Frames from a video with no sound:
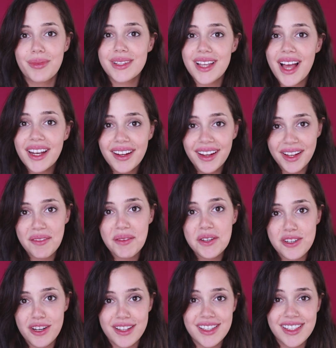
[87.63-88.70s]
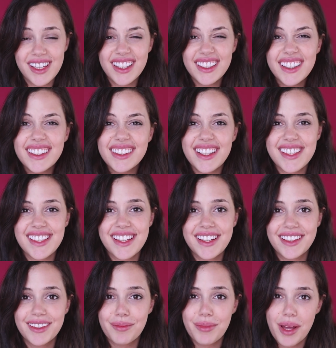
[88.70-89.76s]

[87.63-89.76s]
بس انا كمان شخصيا كثير تاثرت